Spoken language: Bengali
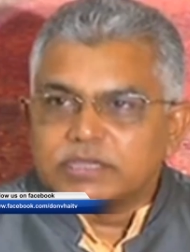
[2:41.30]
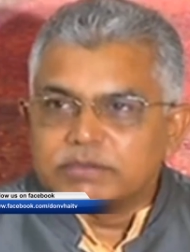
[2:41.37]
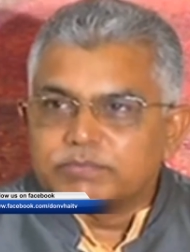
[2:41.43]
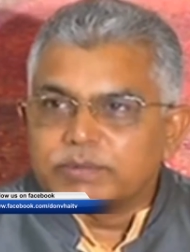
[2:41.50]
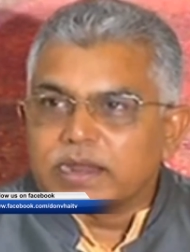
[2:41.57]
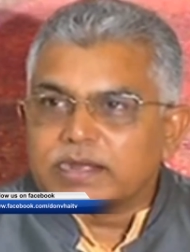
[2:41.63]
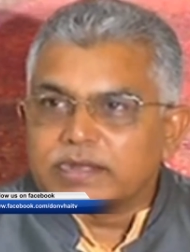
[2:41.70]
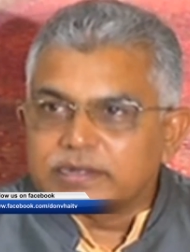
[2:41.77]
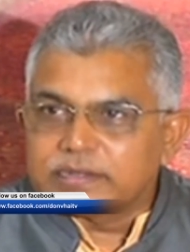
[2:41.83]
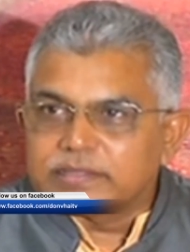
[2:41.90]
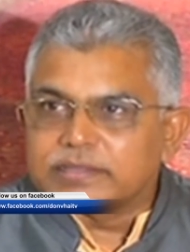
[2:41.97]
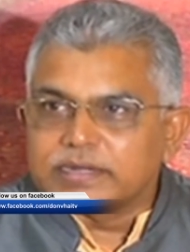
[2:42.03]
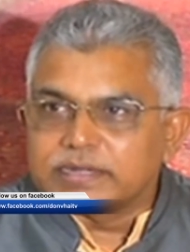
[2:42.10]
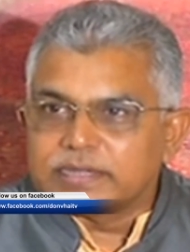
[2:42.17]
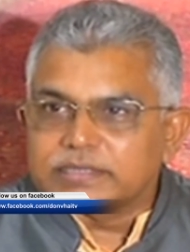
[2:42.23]
দেখি প্লাকার্ড
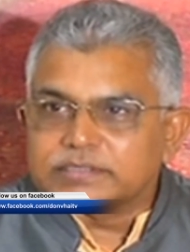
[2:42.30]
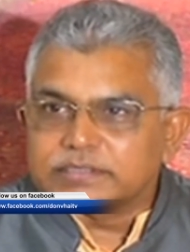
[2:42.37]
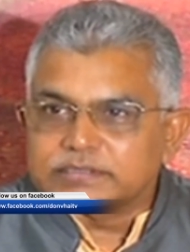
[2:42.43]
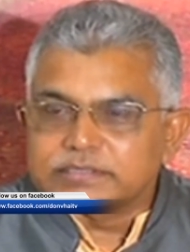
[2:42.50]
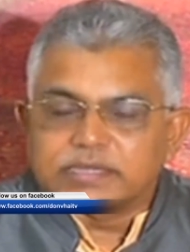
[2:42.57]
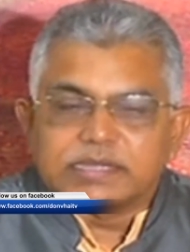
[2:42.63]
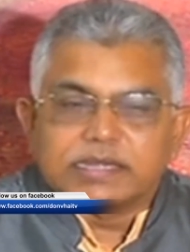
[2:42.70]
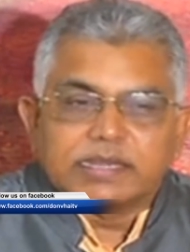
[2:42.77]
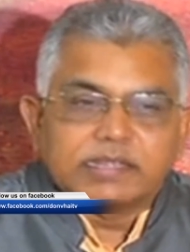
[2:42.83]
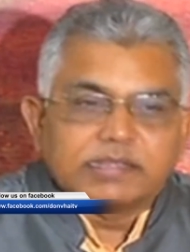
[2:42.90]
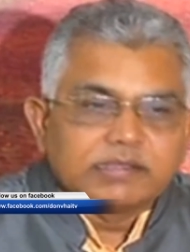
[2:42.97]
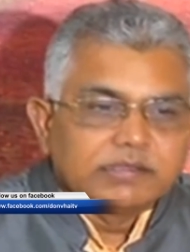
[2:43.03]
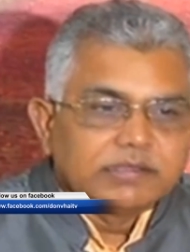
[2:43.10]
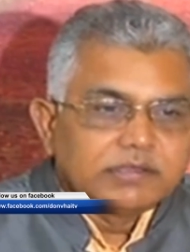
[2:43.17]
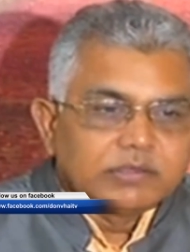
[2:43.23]
নিয়ে দাঁড়িয়ে আছেন সেখানে
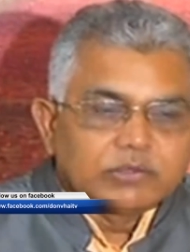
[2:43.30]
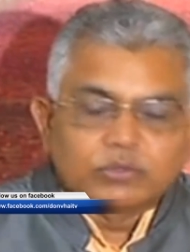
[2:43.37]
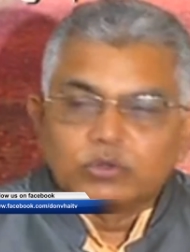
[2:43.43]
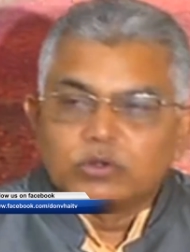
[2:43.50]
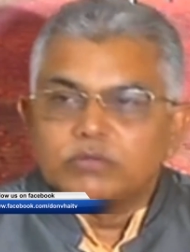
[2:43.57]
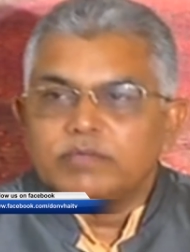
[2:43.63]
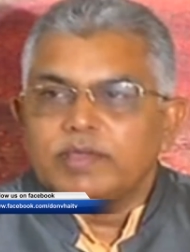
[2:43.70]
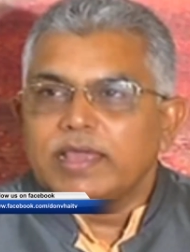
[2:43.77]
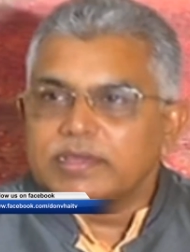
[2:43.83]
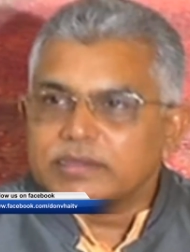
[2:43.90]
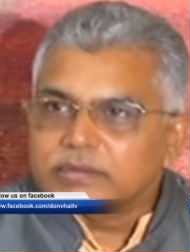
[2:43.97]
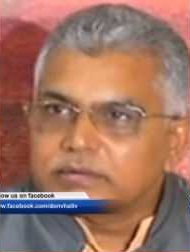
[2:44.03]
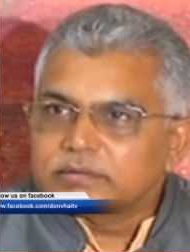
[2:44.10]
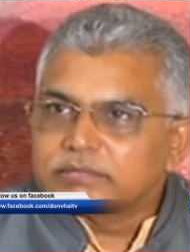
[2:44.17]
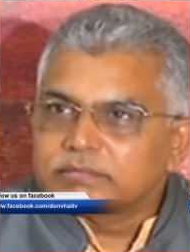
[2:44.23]
রোল ব্যাক
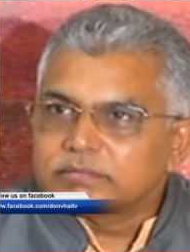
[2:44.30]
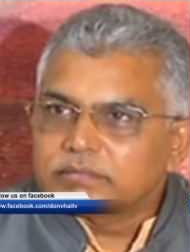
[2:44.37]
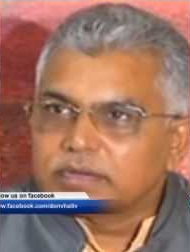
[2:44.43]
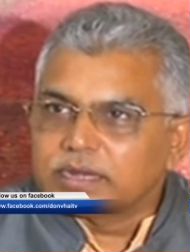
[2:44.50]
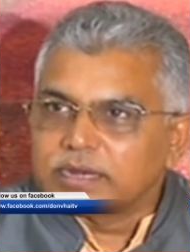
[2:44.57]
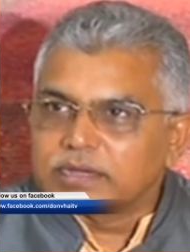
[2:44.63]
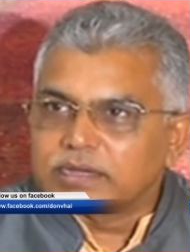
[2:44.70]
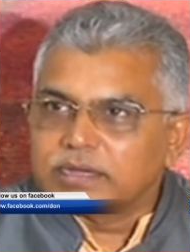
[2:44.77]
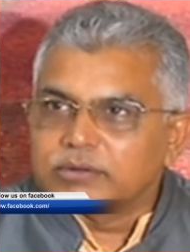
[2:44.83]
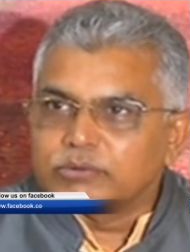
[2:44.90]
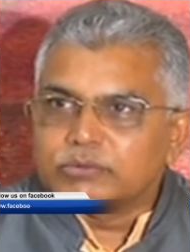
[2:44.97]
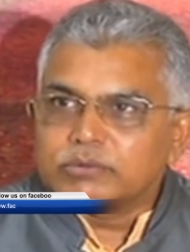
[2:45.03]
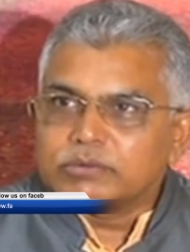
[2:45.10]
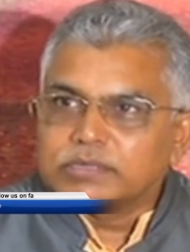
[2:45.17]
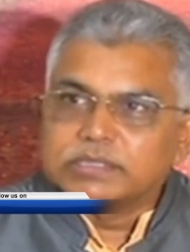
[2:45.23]
কালা
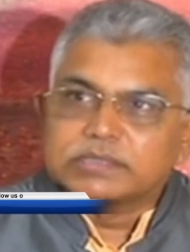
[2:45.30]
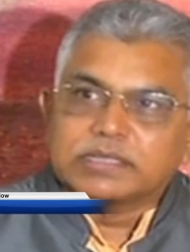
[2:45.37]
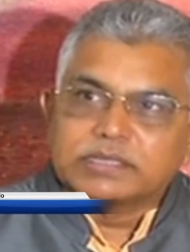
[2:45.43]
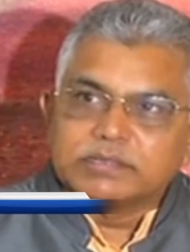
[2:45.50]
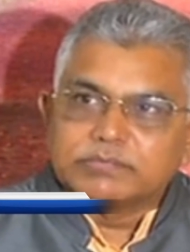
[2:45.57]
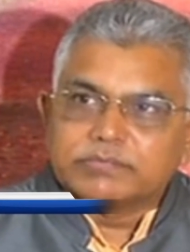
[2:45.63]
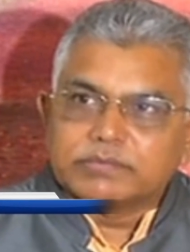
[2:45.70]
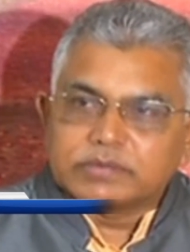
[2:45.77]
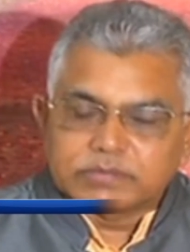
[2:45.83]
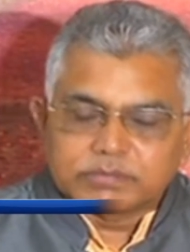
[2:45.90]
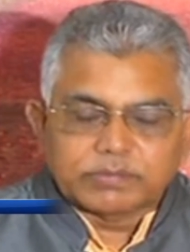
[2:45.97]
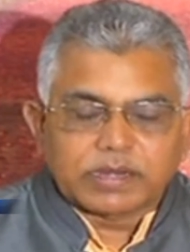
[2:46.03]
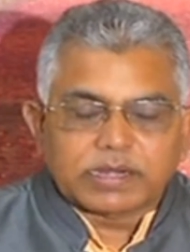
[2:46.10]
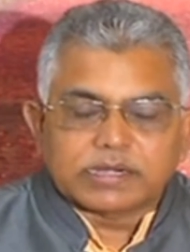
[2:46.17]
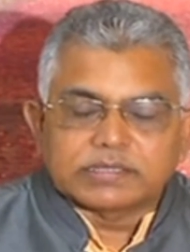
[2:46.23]
কানুন ইত্যাদি
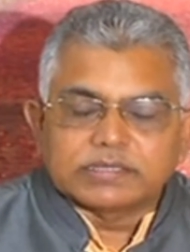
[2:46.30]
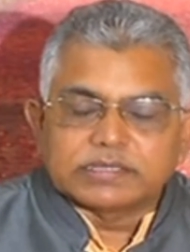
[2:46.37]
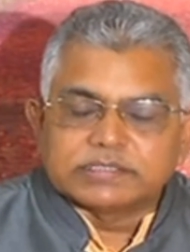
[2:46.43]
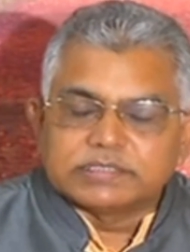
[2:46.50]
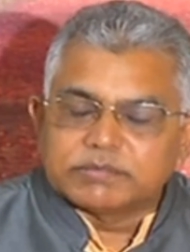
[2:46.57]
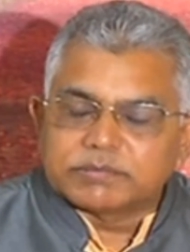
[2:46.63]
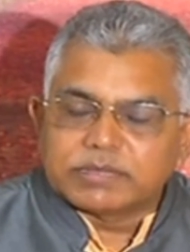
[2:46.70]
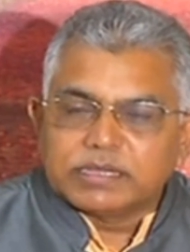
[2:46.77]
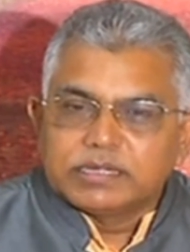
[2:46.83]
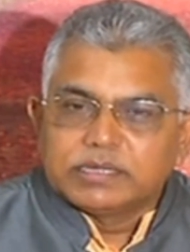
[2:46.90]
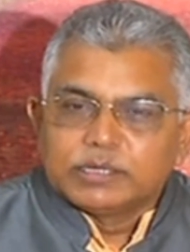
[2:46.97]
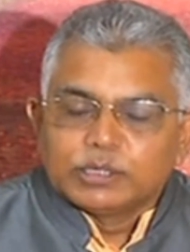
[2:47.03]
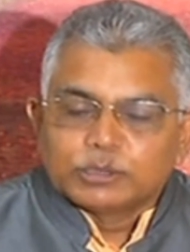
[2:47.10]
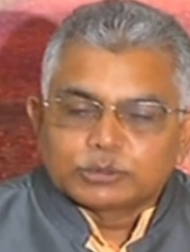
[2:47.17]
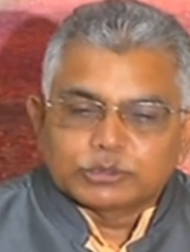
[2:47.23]
প্লাকার্ড দেখছি আমরা
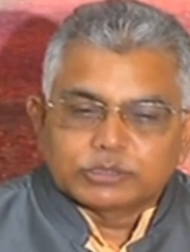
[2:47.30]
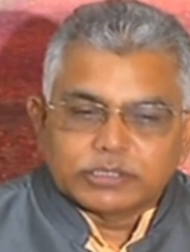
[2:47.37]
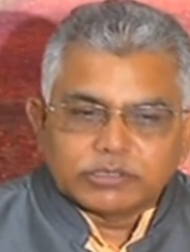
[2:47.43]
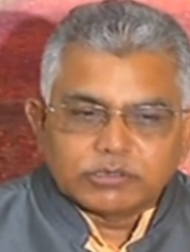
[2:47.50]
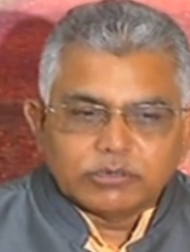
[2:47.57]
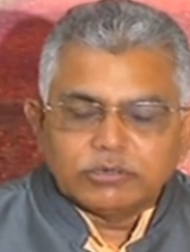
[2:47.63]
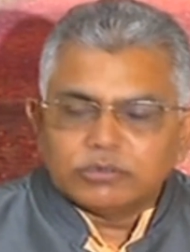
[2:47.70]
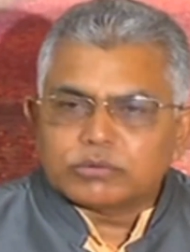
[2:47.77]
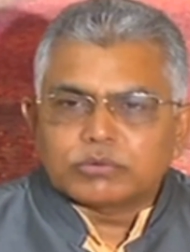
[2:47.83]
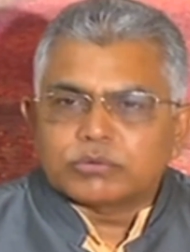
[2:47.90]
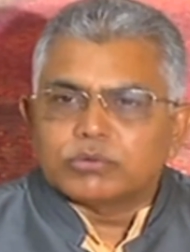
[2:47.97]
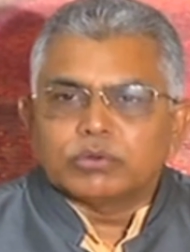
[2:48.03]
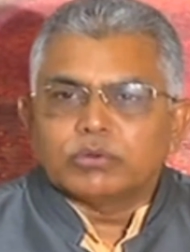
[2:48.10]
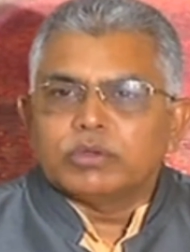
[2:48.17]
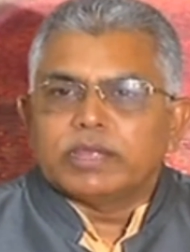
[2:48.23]
তো সেই জন্য
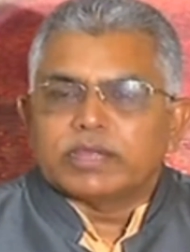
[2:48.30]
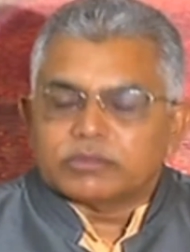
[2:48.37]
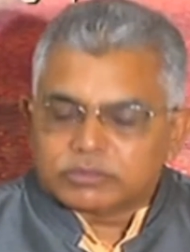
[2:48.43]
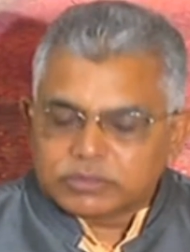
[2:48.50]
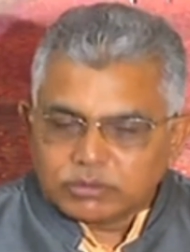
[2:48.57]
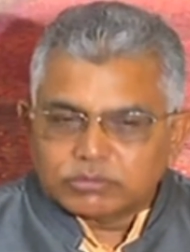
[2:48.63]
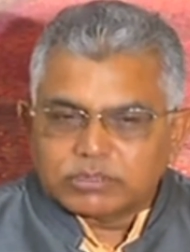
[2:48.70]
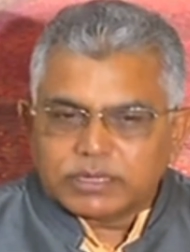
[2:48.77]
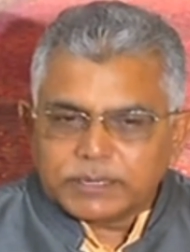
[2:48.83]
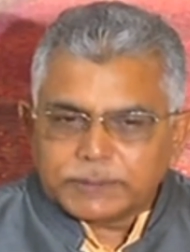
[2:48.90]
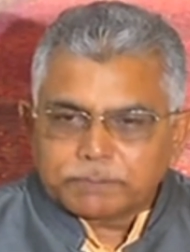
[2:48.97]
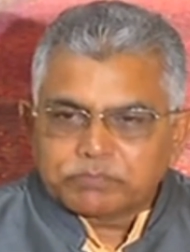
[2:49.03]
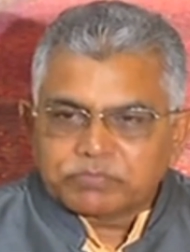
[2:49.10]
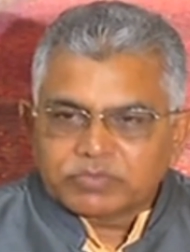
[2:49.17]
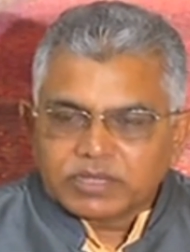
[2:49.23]
কোনো একতাও নাই
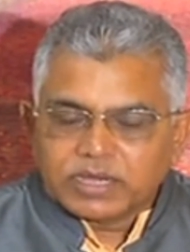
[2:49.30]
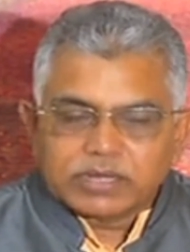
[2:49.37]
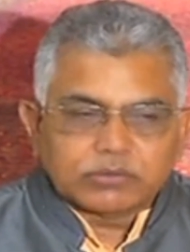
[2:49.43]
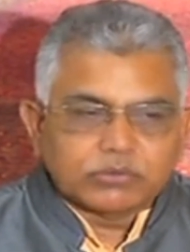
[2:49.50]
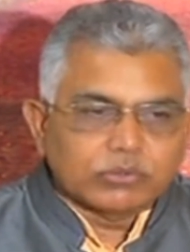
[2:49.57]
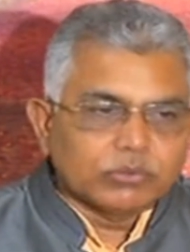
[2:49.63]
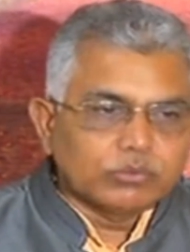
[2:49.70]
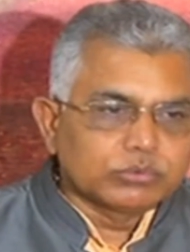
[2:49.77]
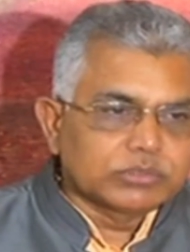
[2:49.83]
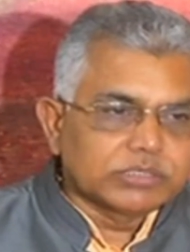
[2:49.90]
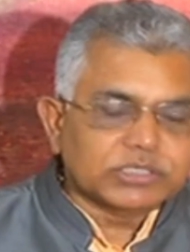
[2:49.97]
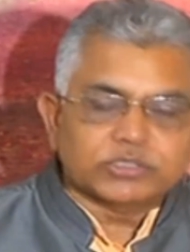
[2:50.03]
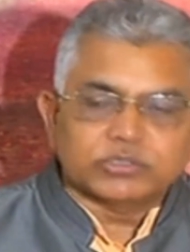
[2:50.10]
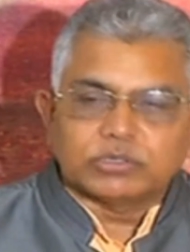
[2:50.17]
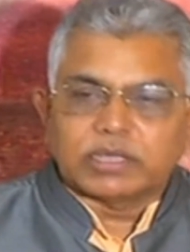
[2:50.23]
আর কোনো
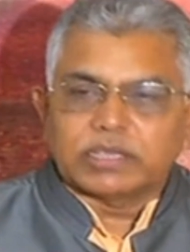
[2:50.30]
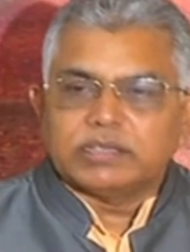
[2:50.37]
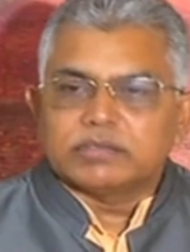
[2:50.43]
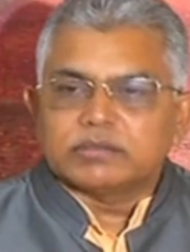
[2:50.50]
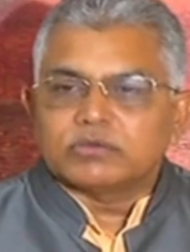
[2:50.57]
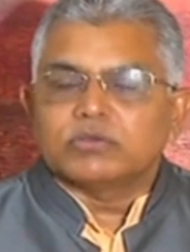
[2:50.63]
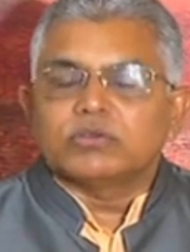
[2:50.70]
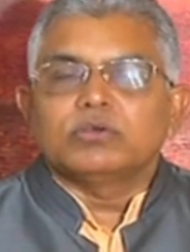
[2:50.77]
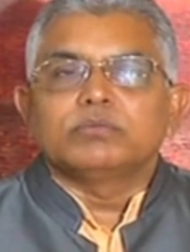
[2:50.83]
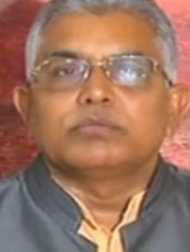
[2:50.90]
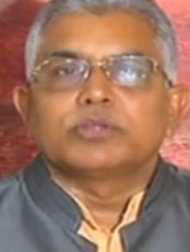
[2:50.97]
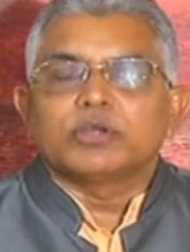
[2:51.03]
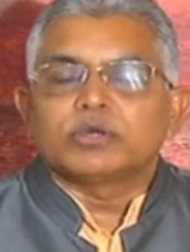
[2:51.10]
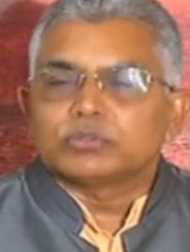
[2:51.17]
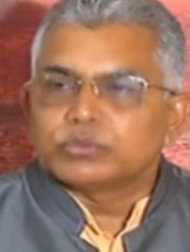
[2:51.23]
উদ্দেশ্য নাই কোনো
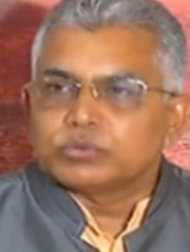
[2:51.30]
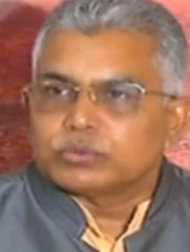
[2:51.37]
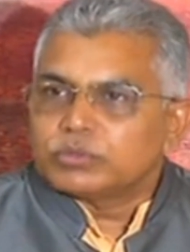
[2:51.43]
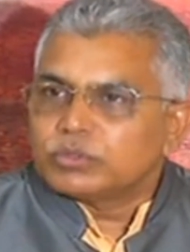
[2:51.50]
বৃহৎ